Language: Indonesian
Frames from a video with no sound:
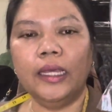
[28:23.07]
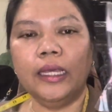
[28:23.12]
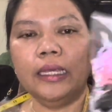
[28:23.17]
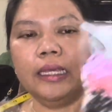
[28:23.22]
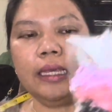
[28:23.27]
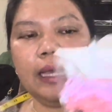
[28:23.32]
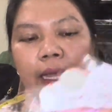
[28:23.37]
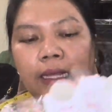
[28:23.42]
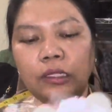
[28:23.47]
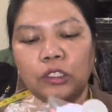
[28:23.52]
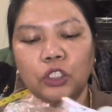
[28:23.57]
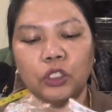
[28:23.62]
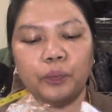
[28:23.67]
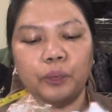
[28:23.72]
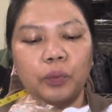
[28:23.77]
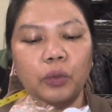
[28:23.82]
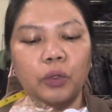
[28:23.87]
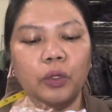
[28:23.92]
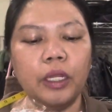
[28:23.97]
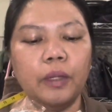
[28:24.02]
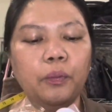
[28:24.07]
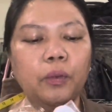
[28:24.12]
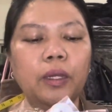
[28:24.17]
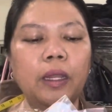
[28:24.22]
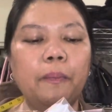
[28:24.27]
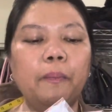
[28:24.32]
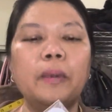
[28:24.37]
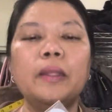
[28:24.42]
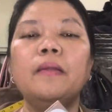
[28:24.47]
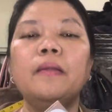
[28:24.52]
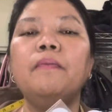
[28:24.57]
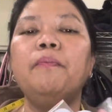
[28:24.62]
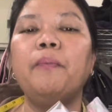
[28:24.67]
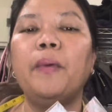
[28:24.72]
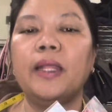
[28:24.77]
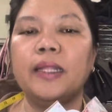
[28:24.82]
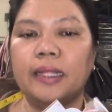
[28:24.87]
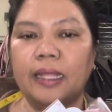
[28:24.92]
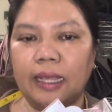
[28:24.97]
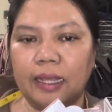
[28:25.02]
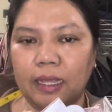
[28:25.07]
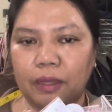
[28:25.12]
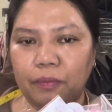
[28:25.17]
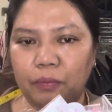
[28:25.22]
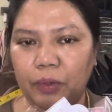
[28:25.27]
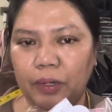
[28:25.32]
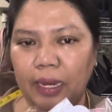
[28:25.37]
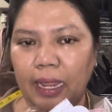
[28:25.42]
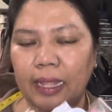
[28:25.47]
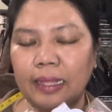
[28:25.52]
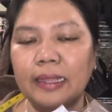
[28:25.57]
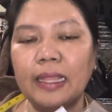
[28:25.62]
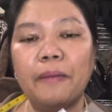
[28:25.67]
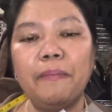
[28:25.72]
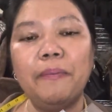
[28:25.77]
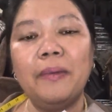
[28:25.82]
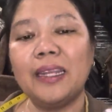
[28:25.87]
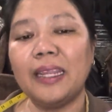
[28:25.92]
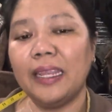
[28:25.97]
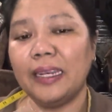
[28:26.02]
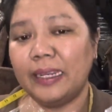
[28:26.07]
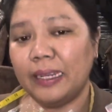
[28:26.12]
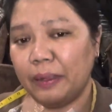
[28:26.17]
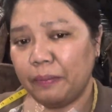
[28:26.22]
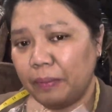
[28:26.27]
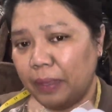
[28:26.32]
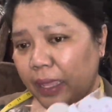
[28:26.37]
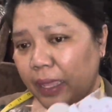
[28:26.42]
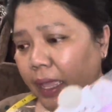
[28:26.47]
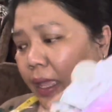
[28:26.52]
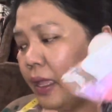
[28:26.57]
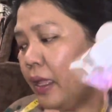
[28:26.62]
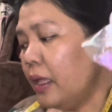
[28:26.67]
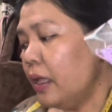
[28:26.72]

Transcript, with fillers: ya 10.000 dapat 4 kakak bunda tapi random ya